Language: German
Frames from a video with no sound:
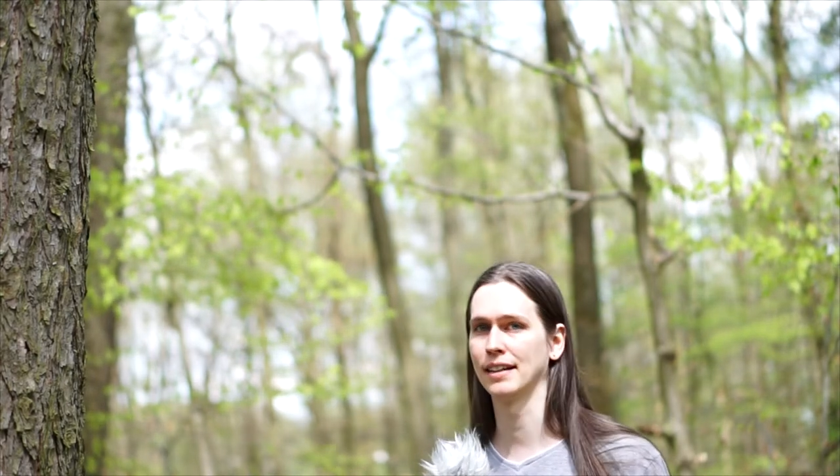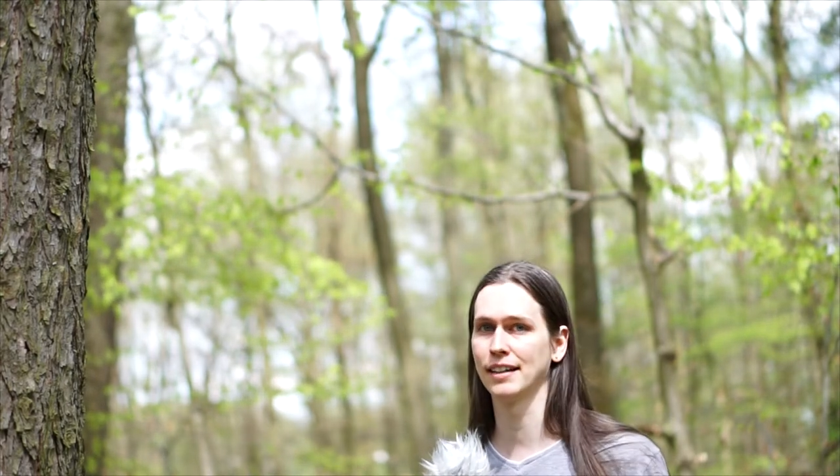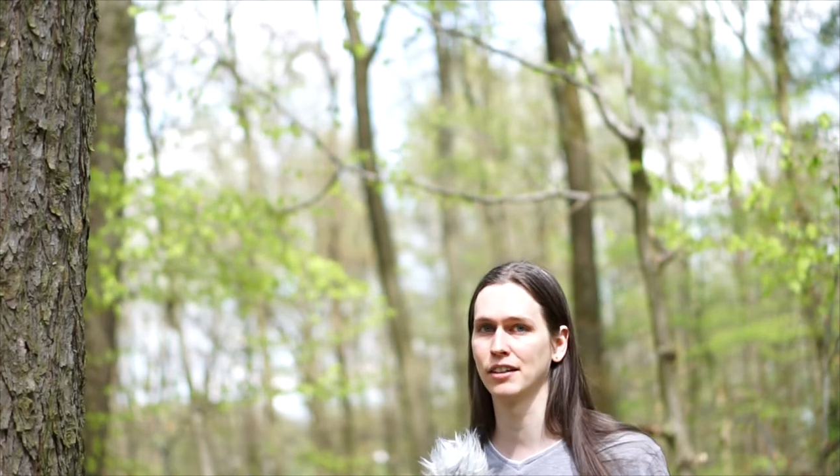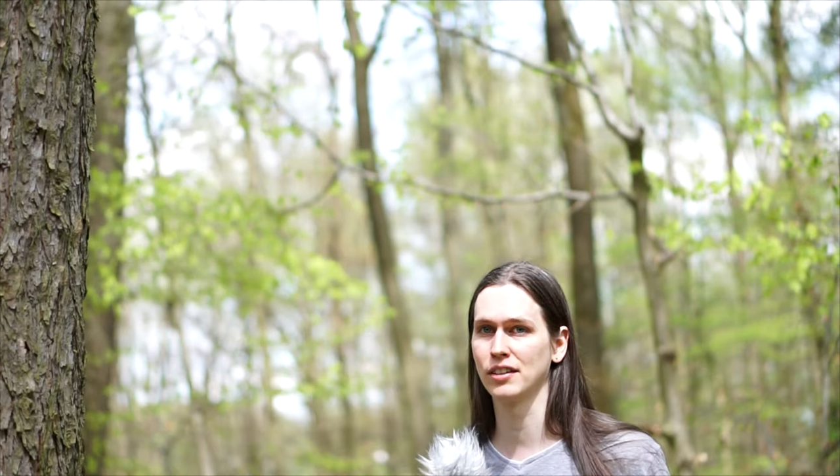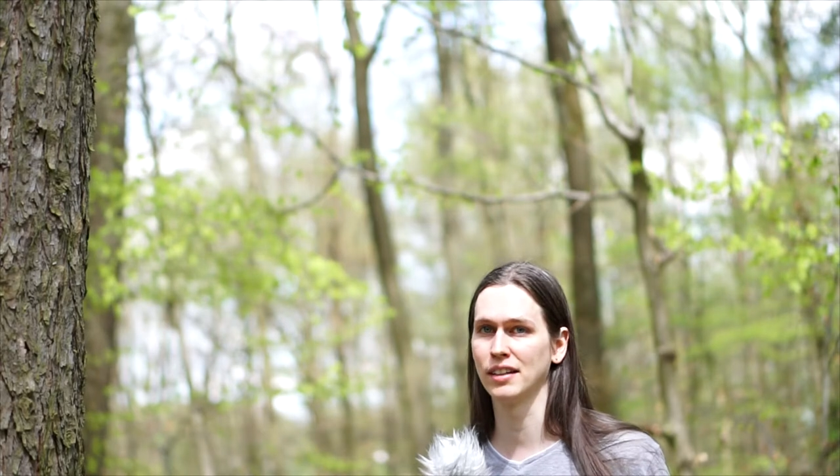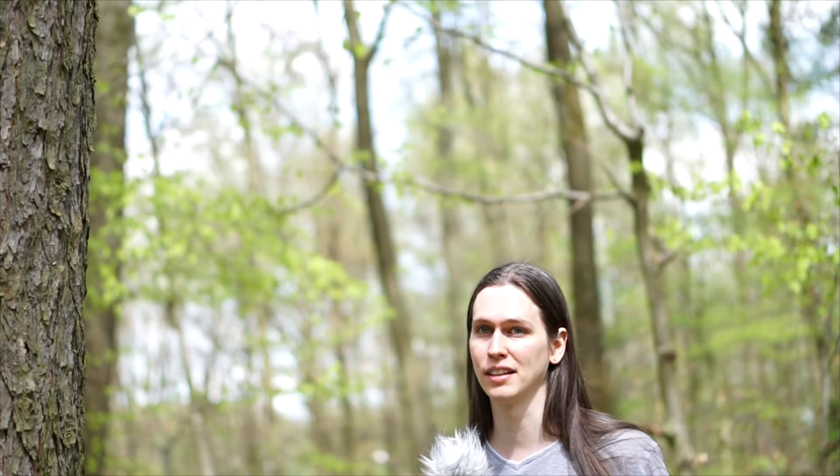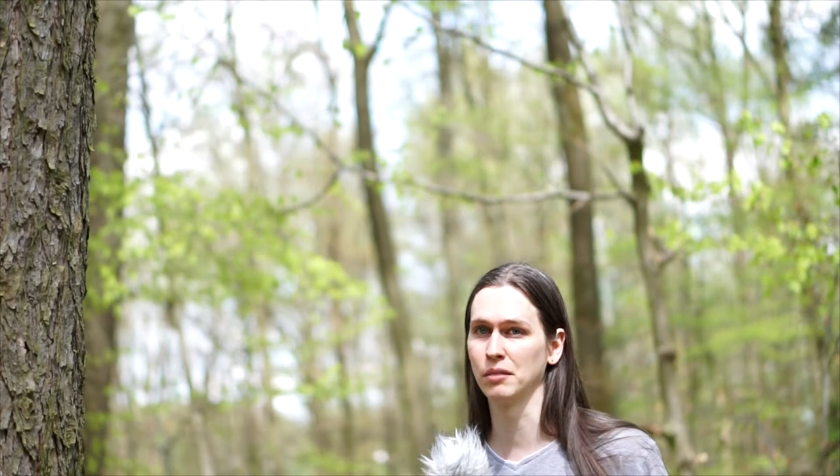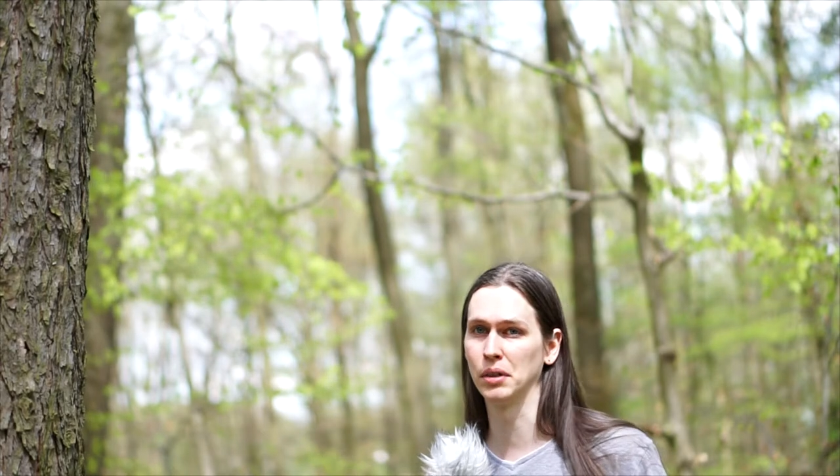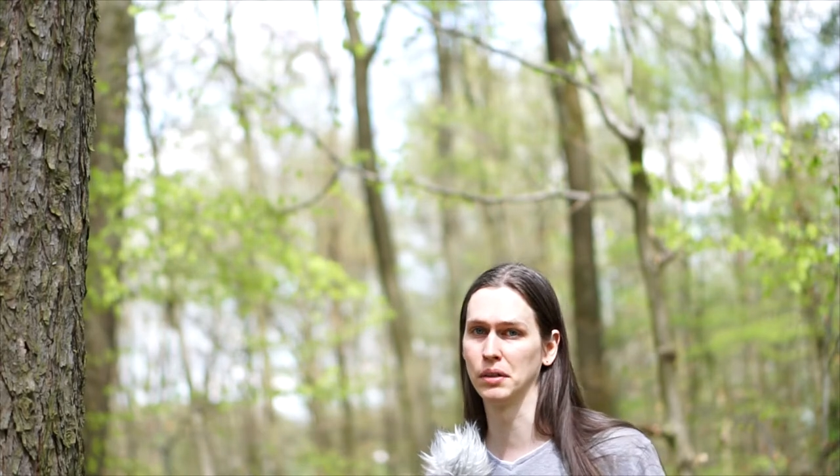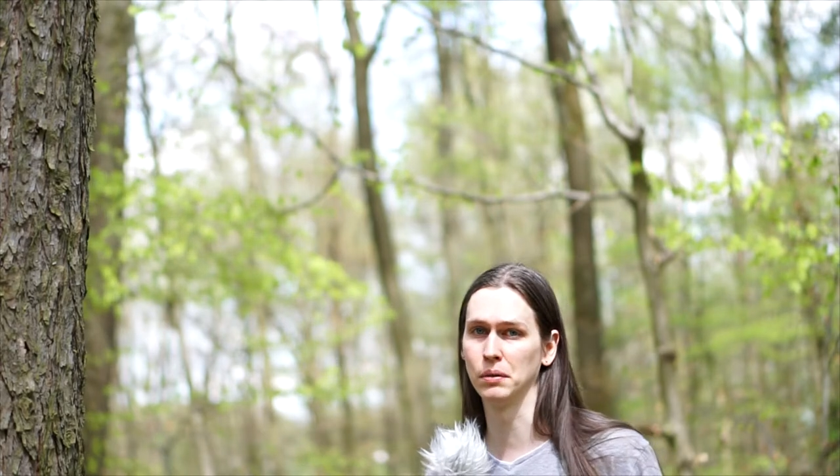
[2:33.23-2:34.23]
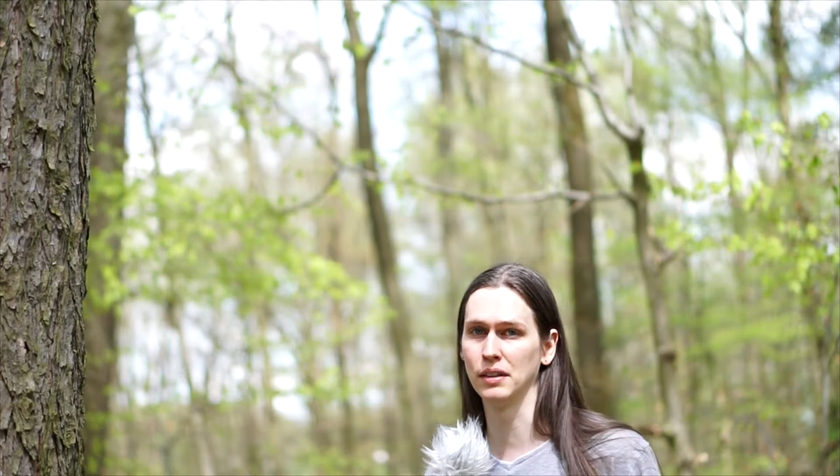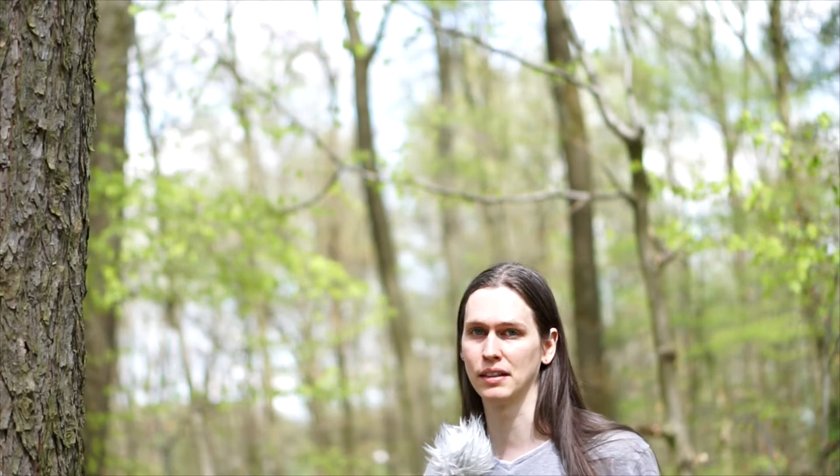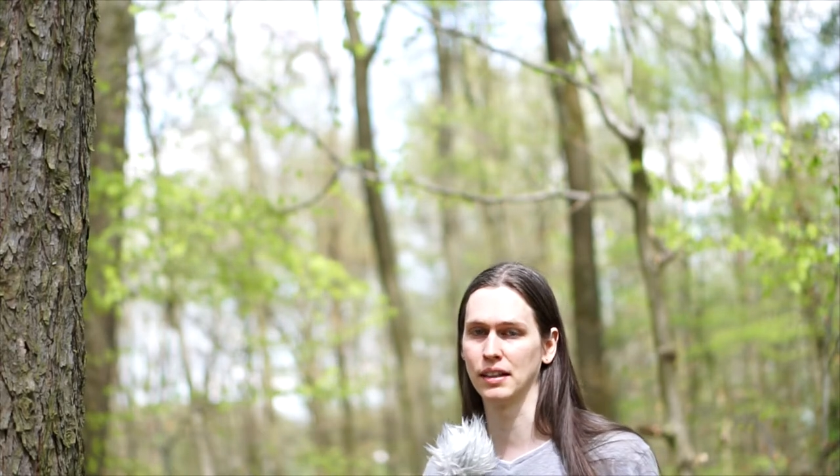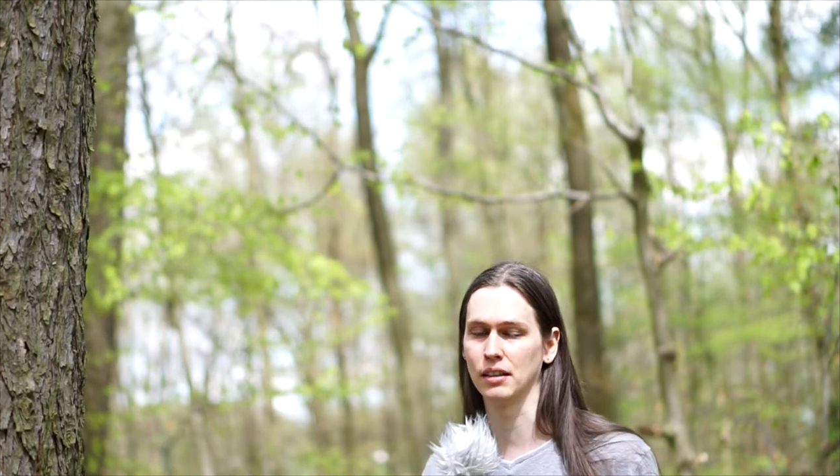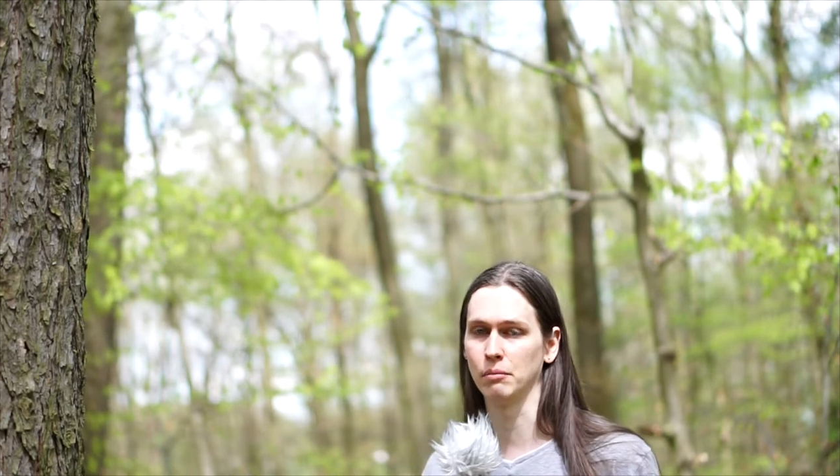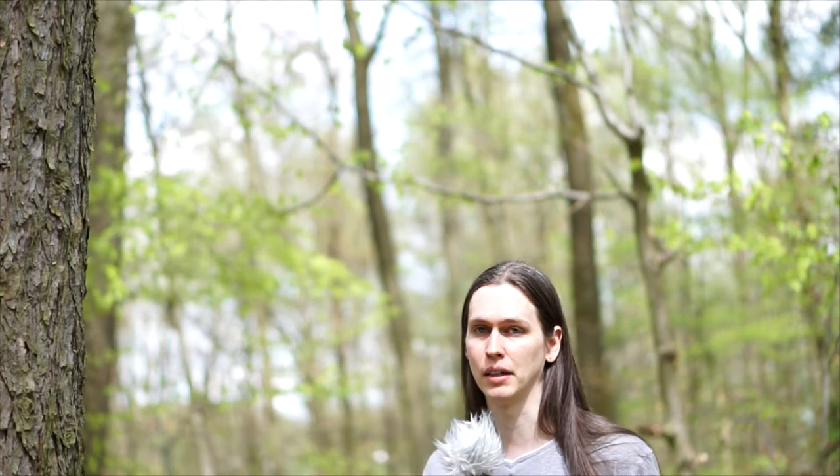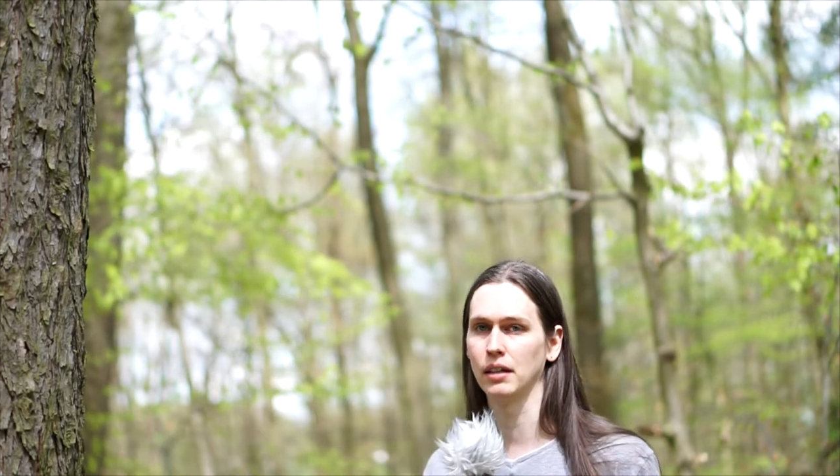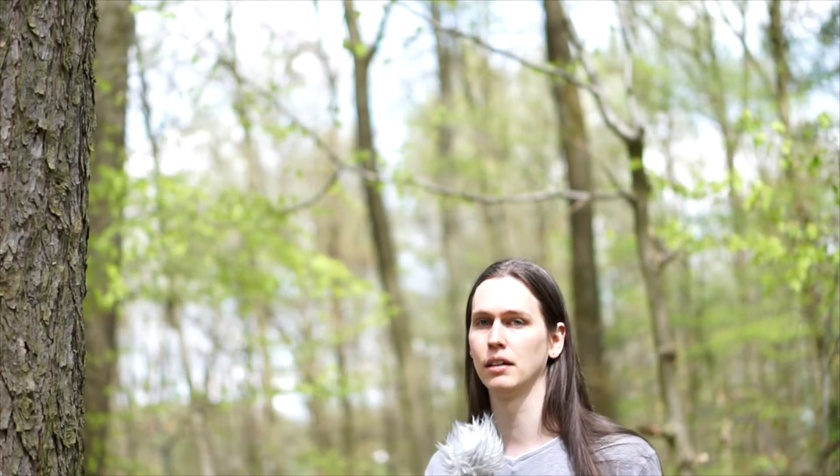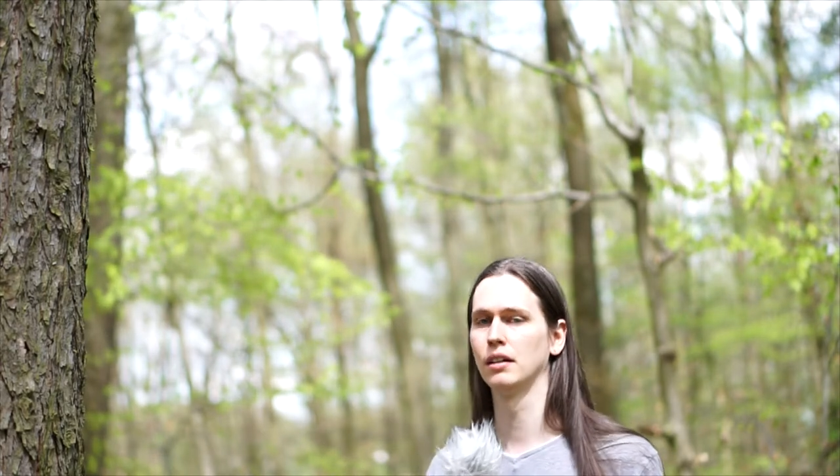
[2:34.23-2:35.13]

eigenständigen Persönlichkeiten mehr.